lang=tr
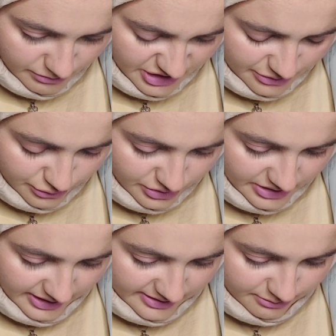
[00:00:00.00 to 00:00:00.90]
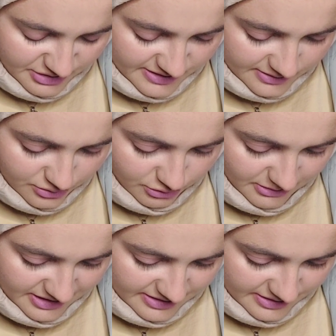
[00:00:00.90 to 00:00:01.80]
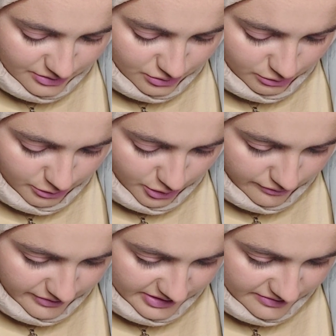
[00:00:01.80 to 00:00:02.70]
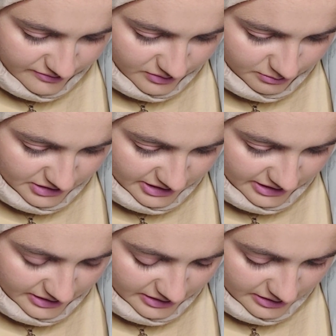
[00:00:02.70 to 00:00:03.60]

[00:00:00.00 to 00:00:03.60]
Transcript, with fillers: Beauty and Mr. Romantic diyor. Perfect Family.